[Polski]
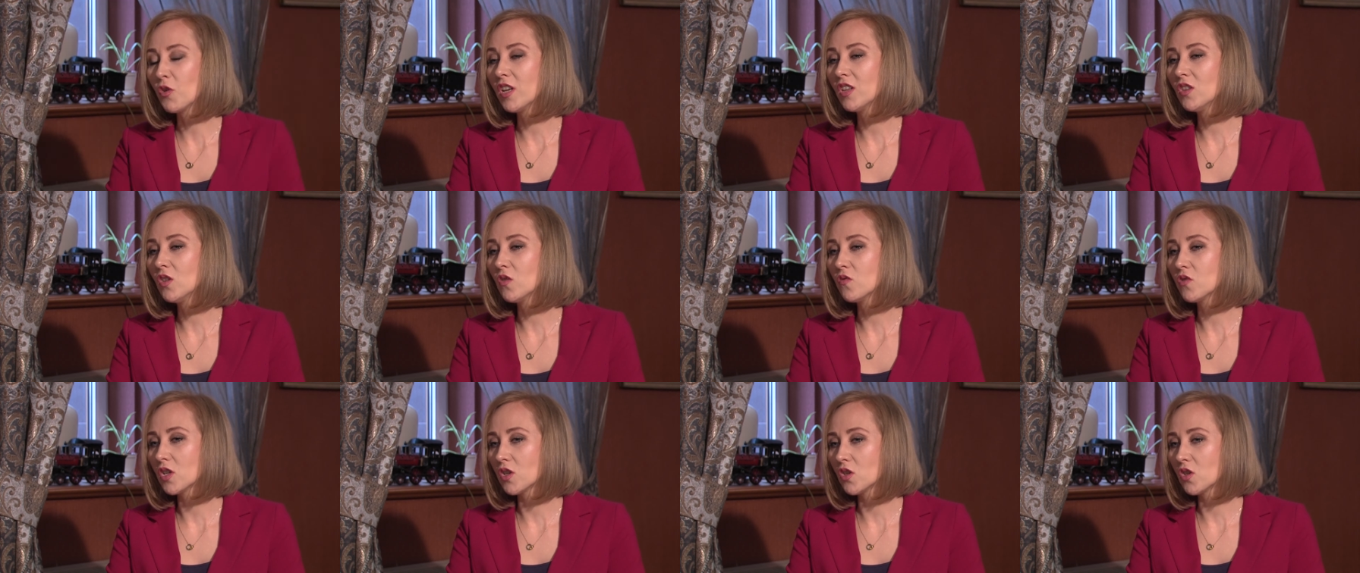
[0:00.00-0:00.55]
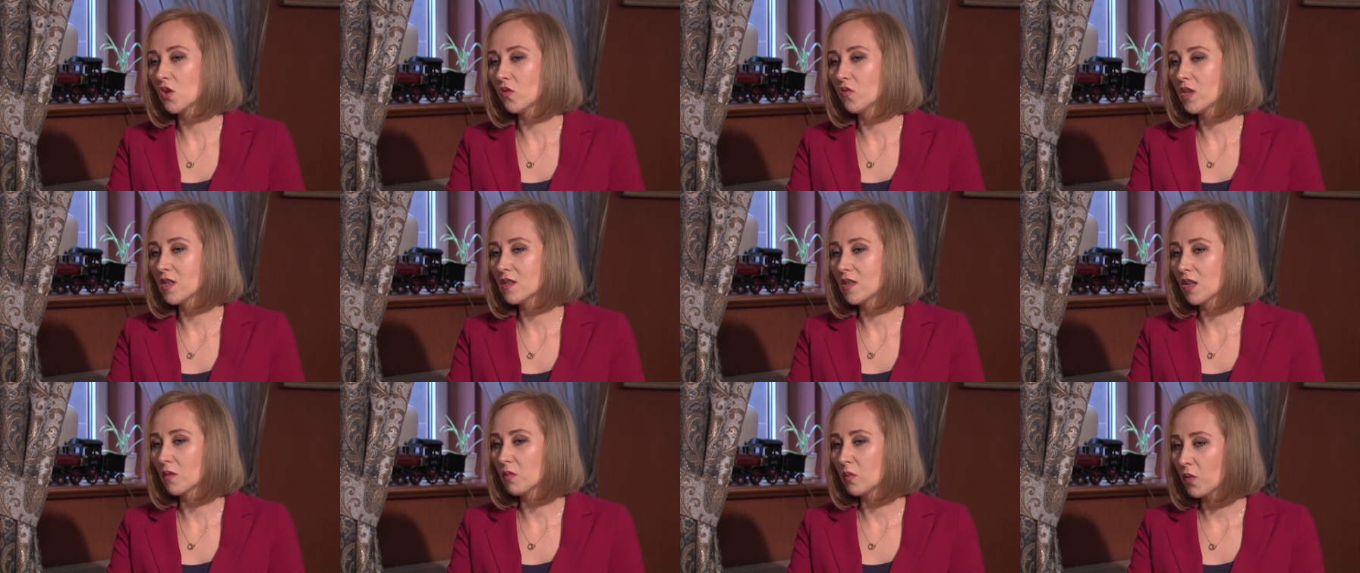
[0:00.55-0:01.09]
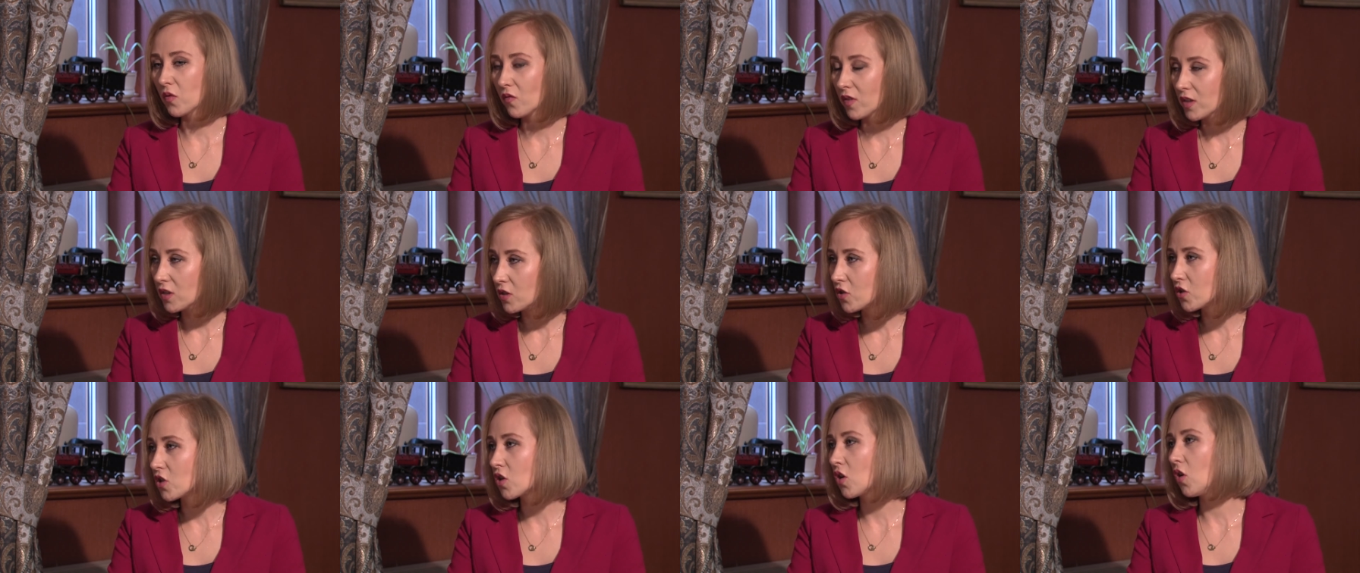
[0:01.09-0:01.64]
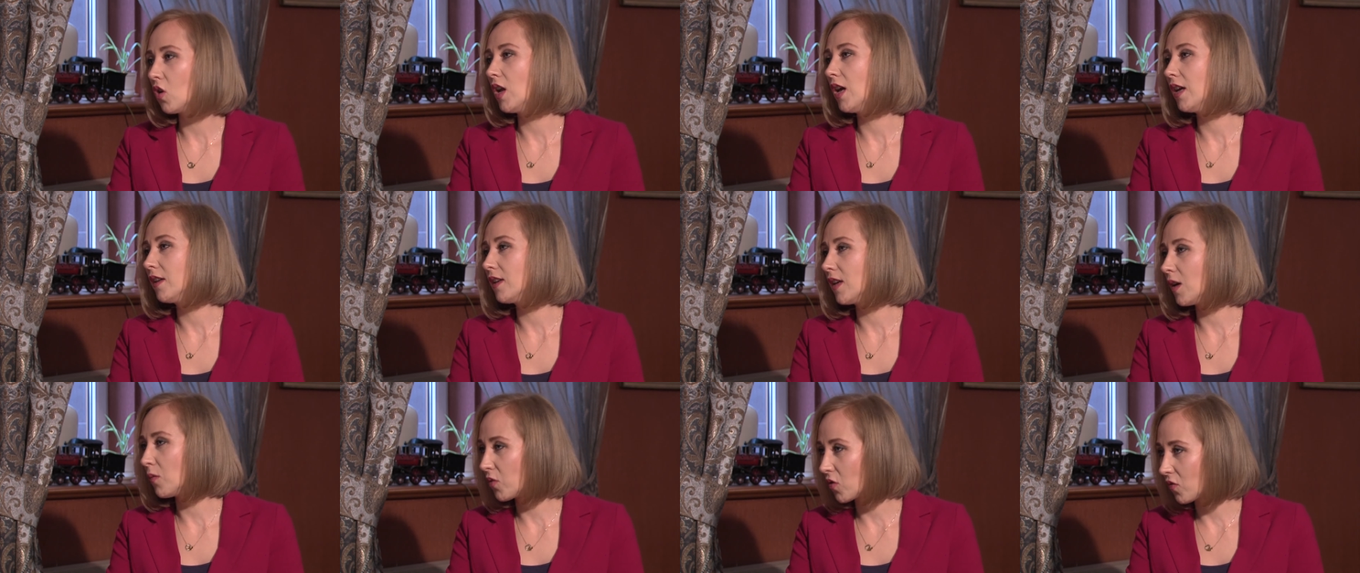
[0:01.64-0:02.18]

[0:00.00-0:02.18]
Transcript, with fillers: jedną rzeczą jest jakby prowadzić szkolenia, mhm.